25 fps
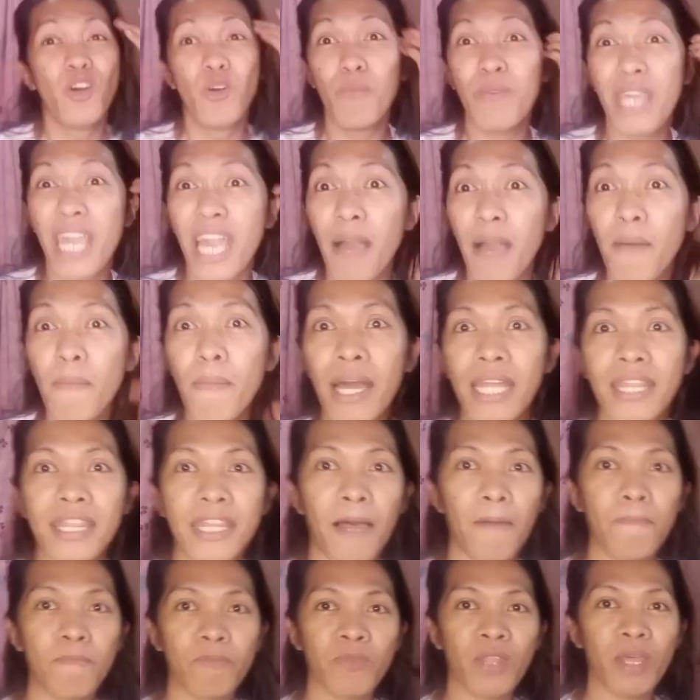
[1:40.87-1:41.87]
Umiyak ang
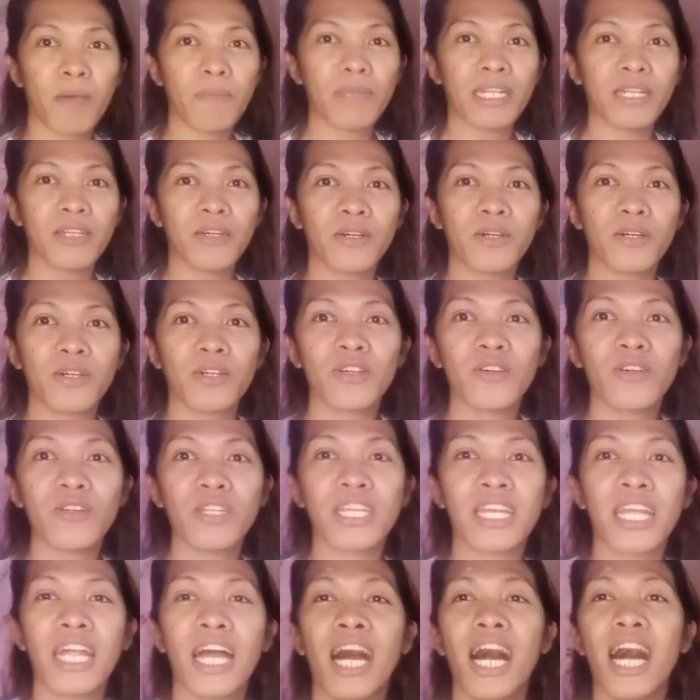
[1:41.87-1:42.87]
bata. I mean, oh,
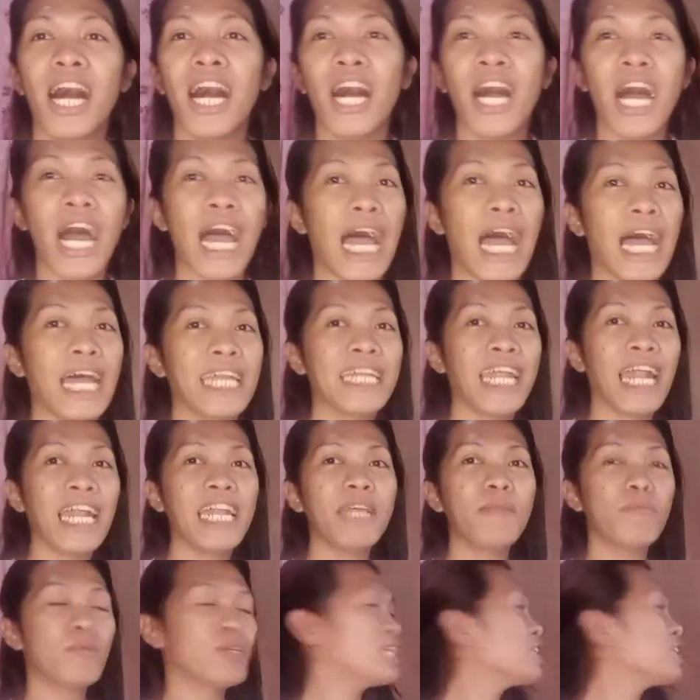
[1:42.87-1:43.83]
ano Dalhin mo